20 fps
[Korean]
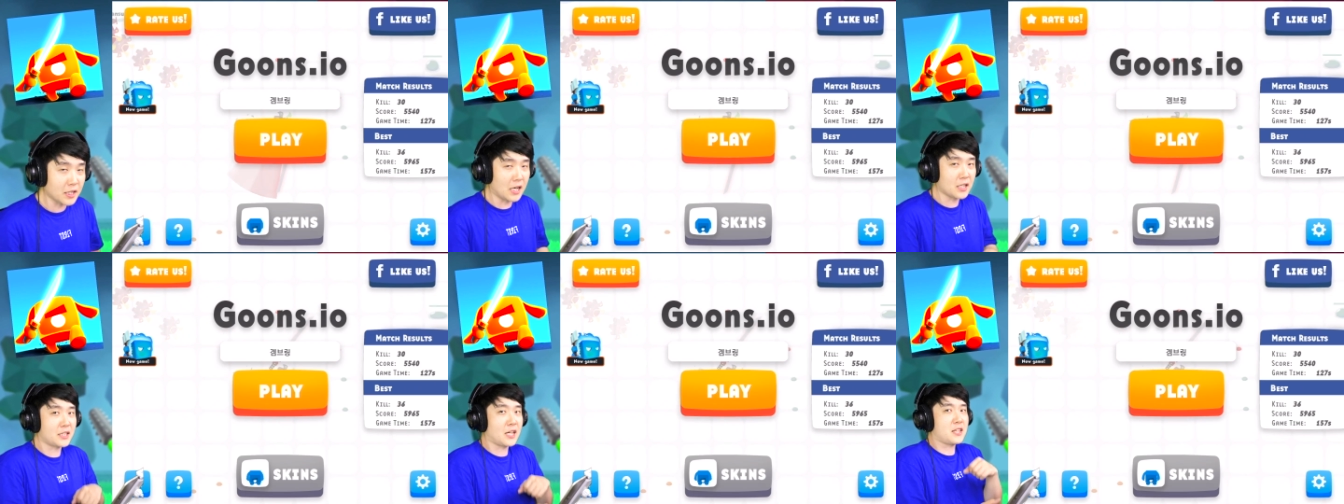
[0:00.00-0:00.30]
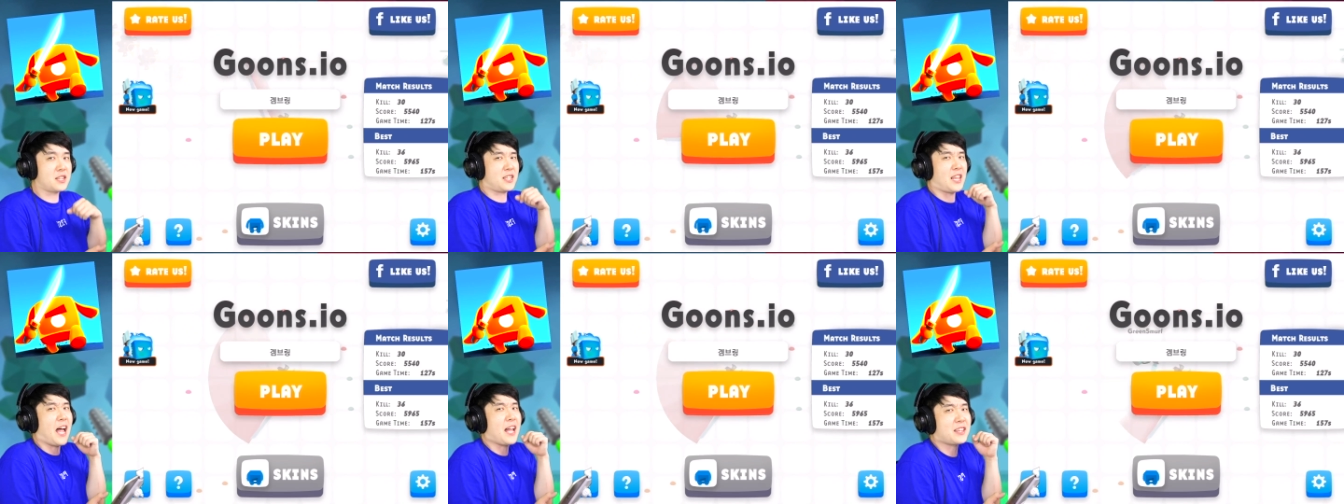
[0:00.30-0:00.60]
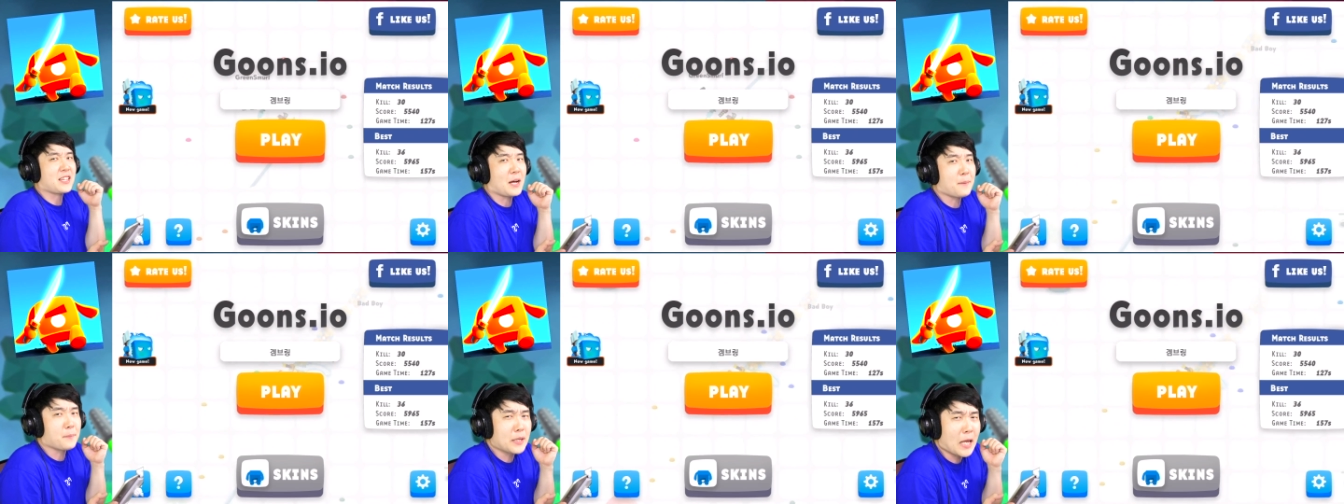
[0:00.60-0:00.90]
자, 일단
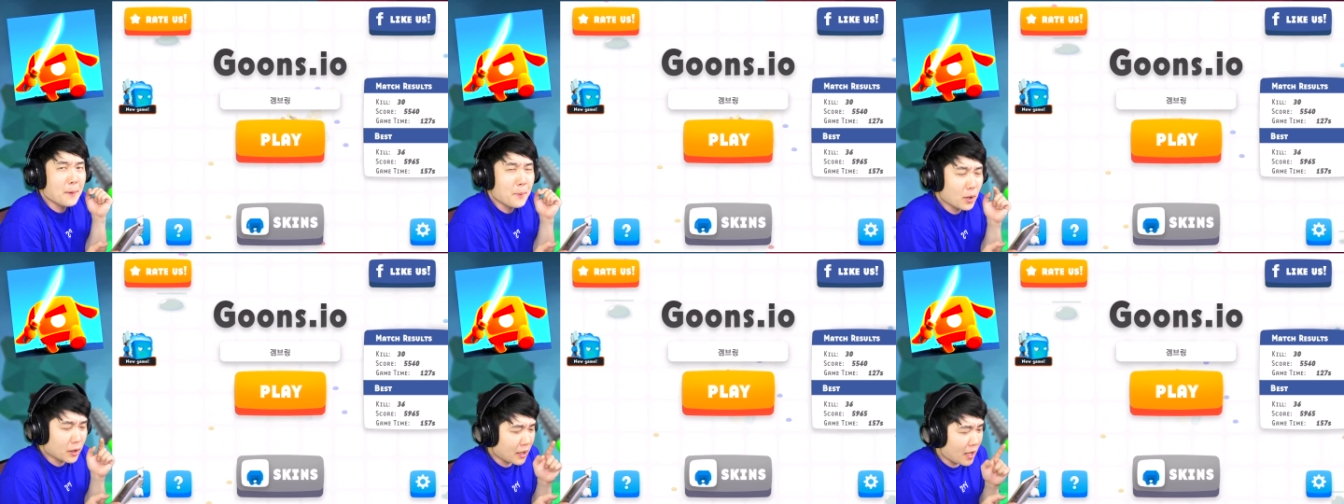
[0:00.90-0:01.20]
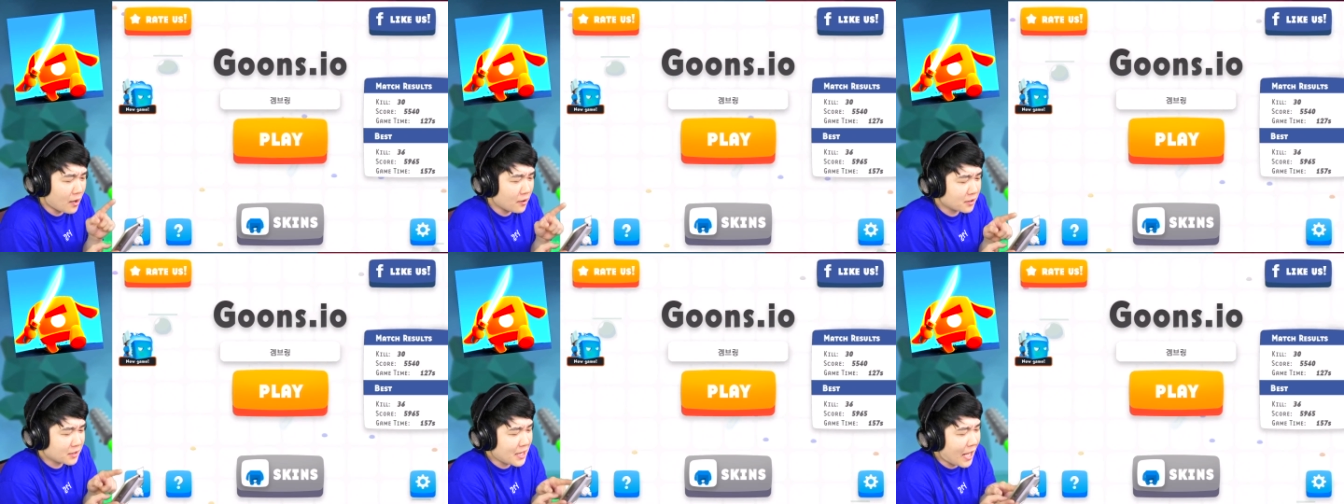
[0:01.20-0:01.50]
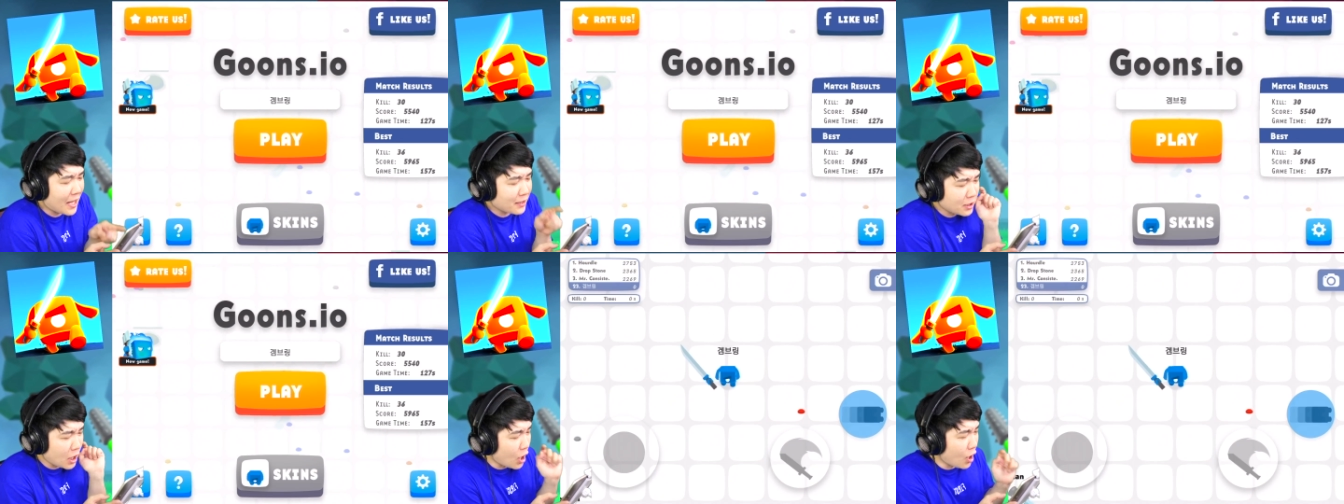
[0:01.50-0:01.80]
스타트 한번 해볼게요.
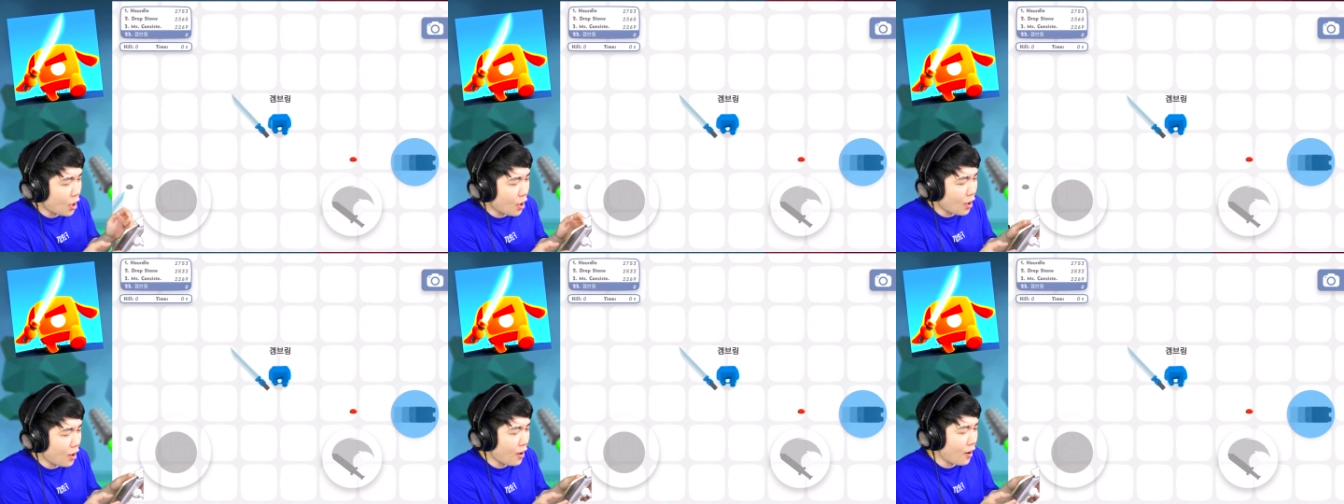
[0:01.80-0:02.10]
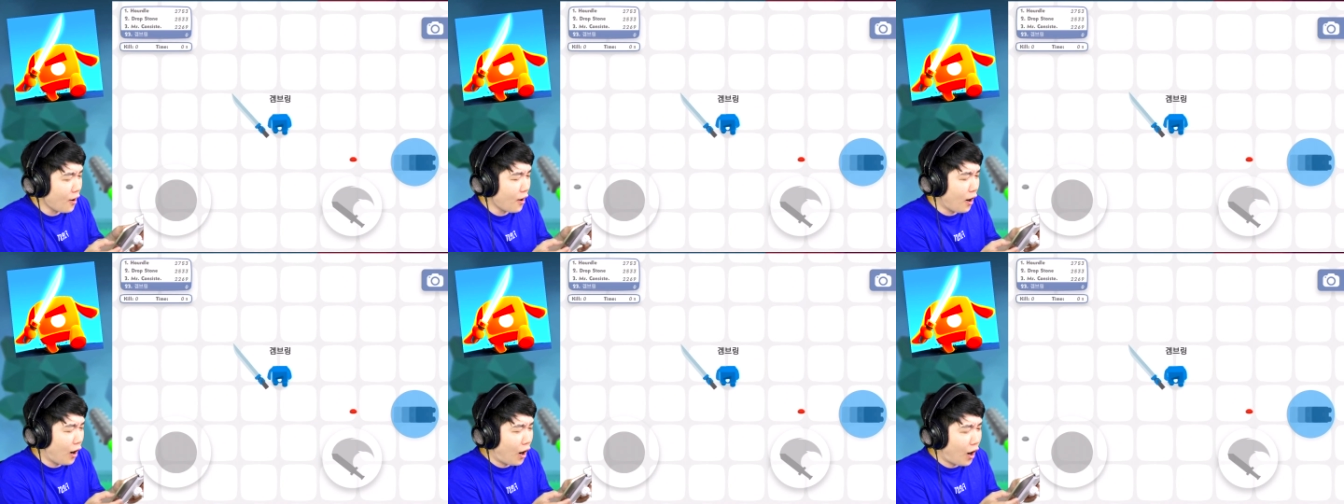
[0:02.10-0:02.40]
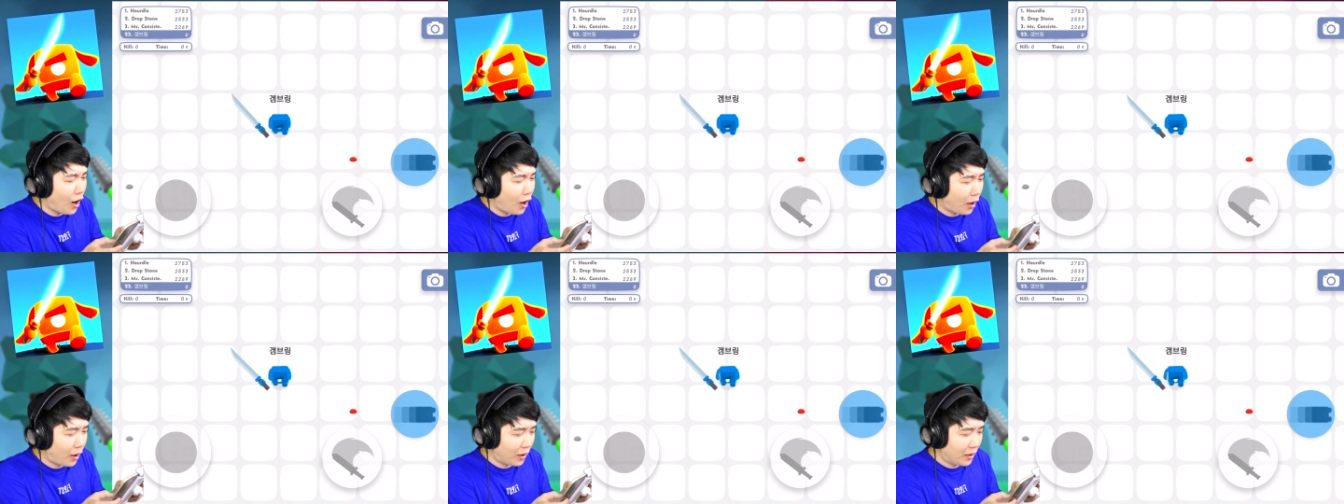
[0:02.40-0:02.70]
스타트!
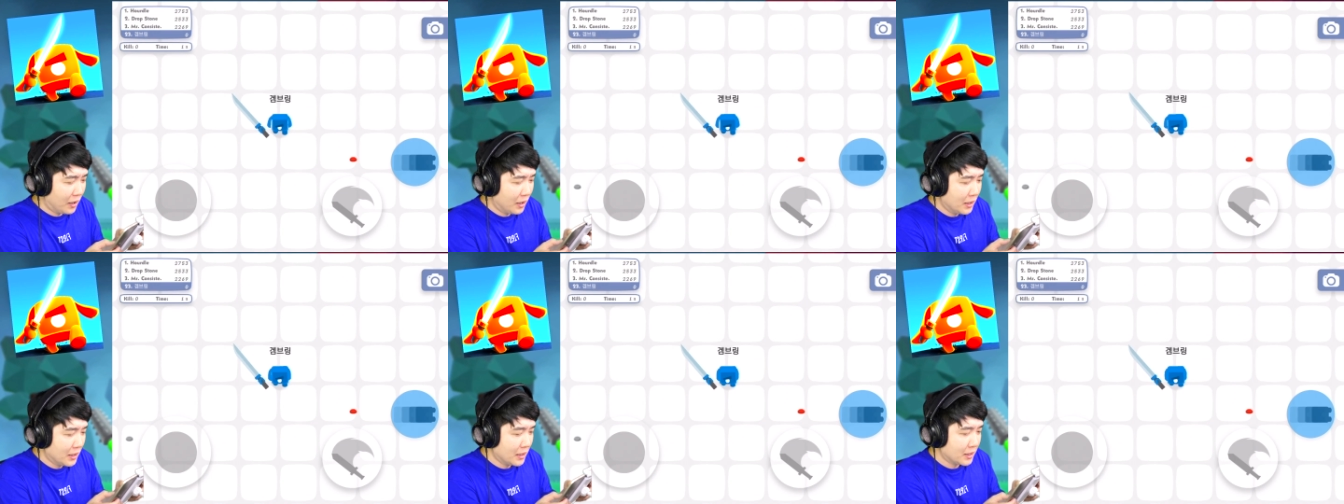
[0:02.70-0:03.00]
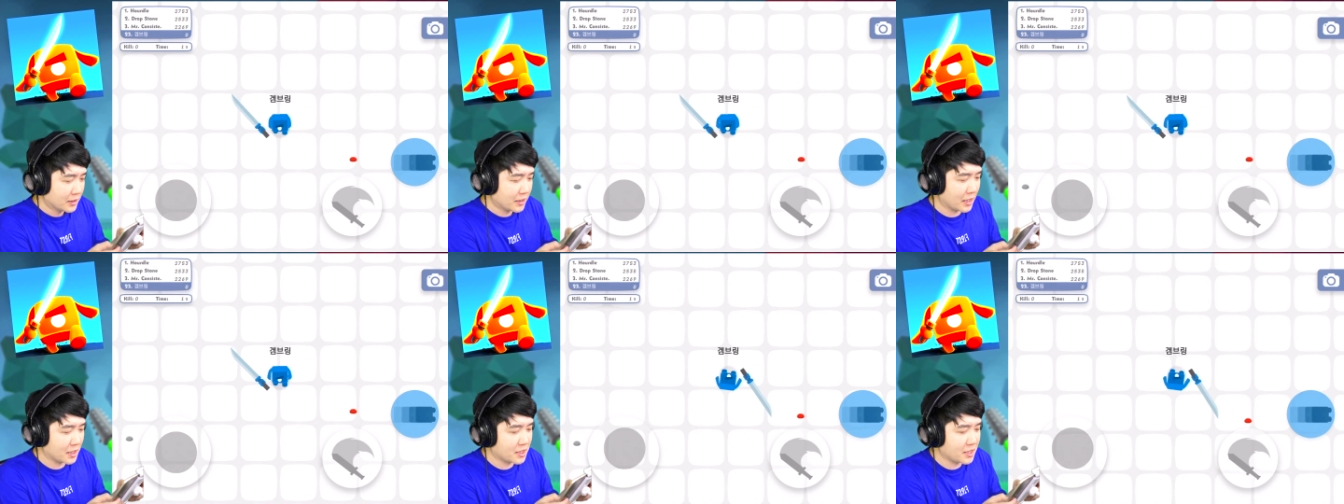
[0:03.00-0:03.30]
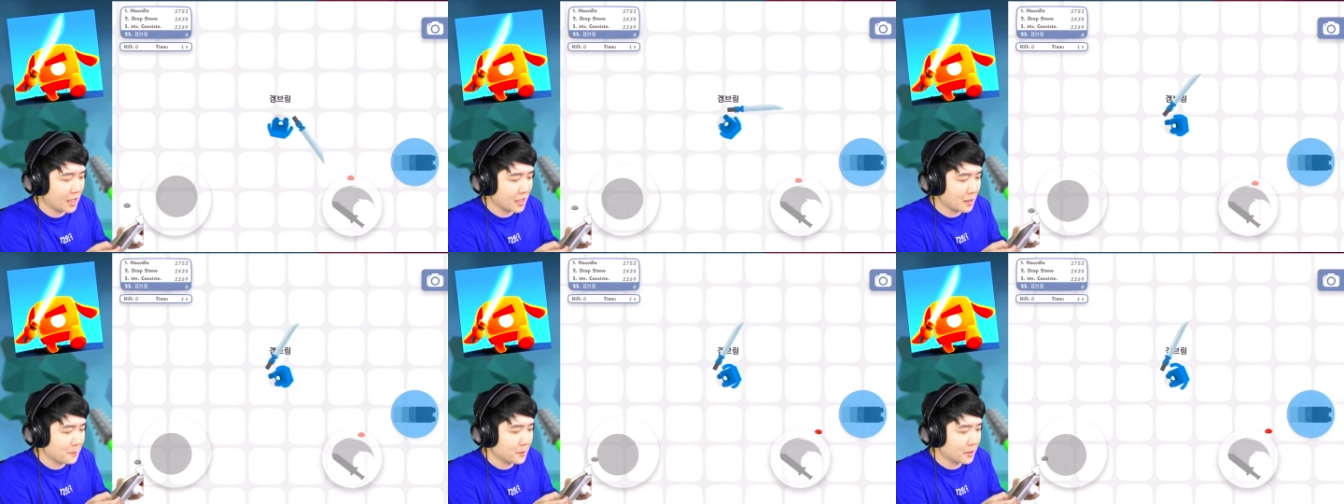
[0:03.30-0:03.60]
자,
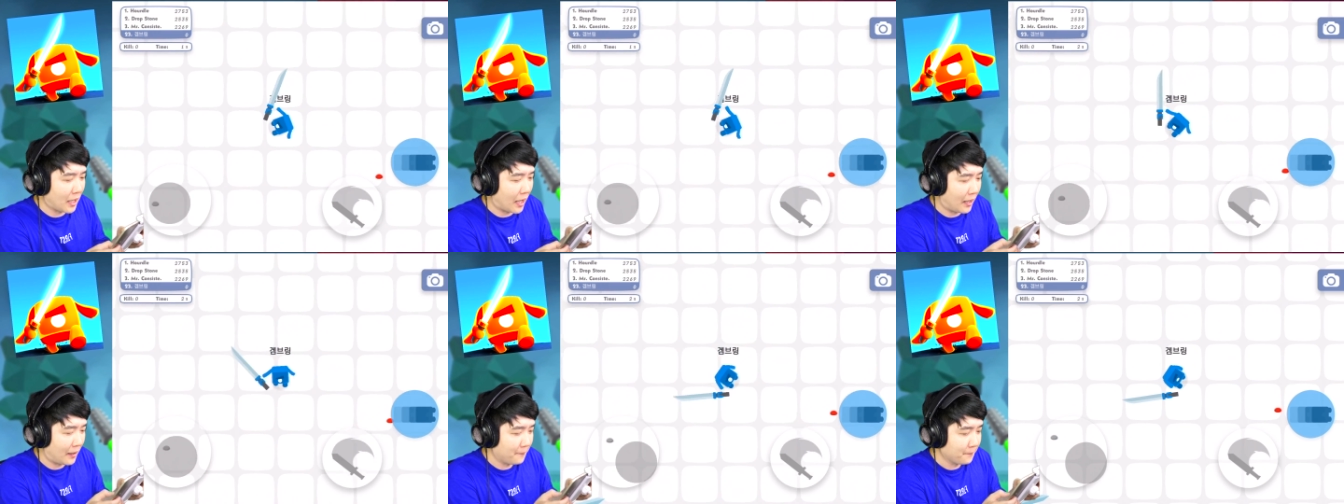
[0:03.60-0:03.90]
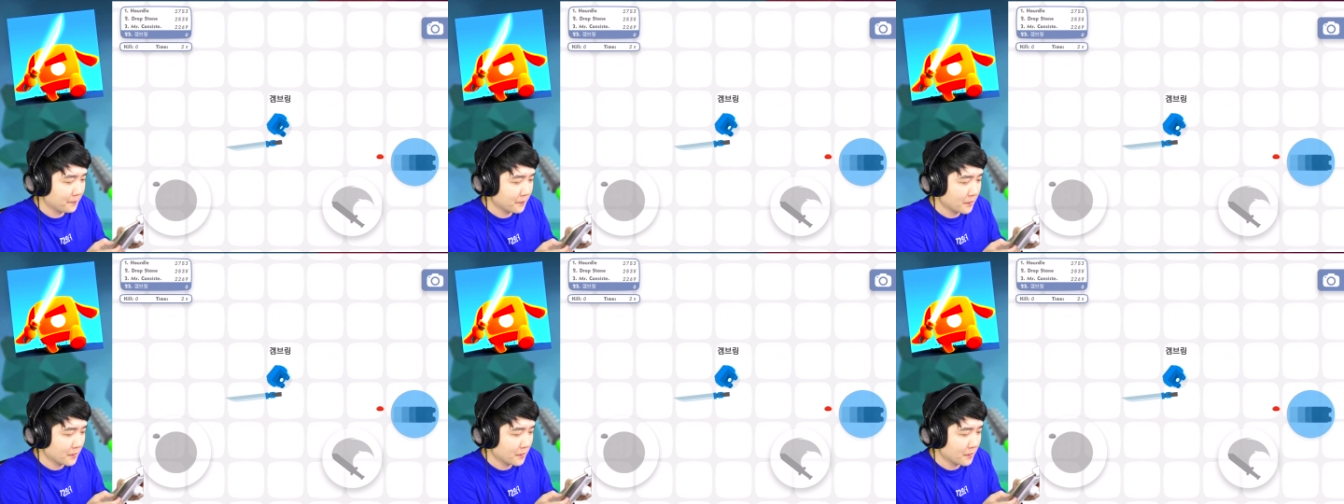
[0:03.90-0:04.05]
시작입니다.